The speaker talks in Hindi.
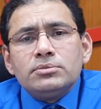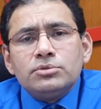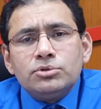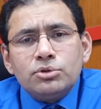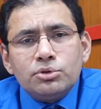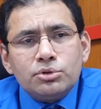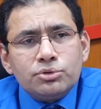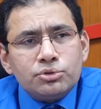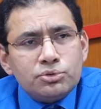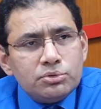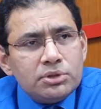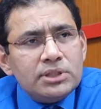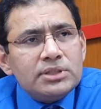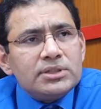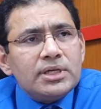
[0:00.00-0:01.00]
जो
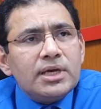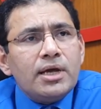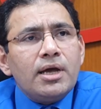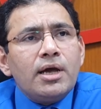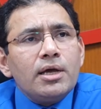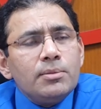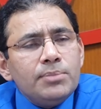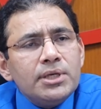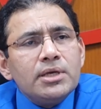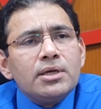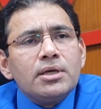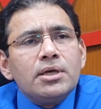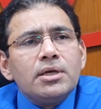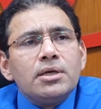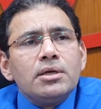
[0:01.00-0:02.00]
स्टूडेंट्स हैं आई
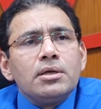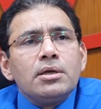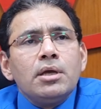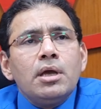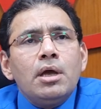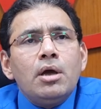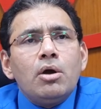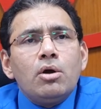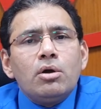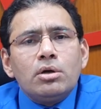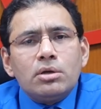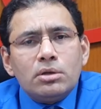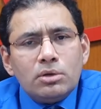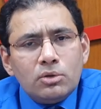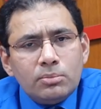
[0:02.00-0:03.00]
के
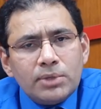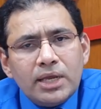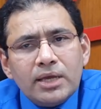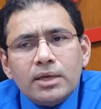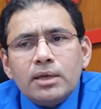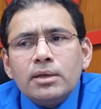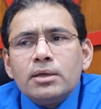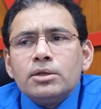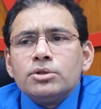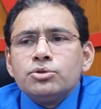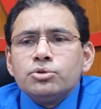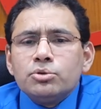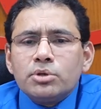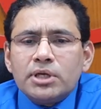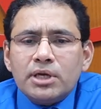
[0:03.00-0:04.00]
और एलोमनाई के
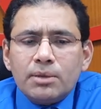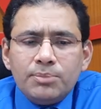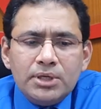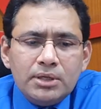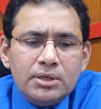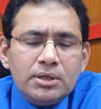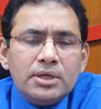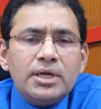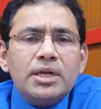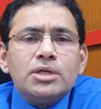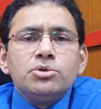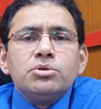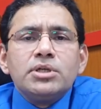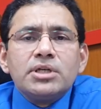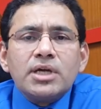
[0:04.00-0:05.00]
जो कि अभी
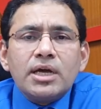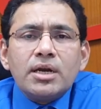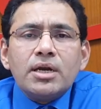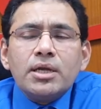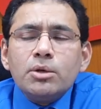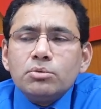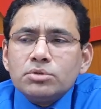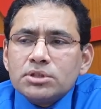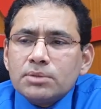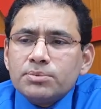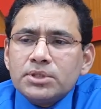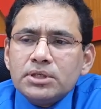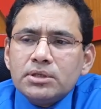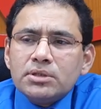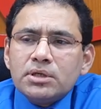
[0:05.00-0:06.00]
ग्रेजुएट कर रहे हैं उन सब
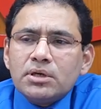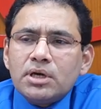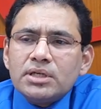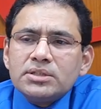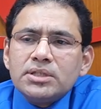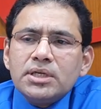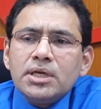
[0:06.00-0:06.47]
से ये दरख्वास्त है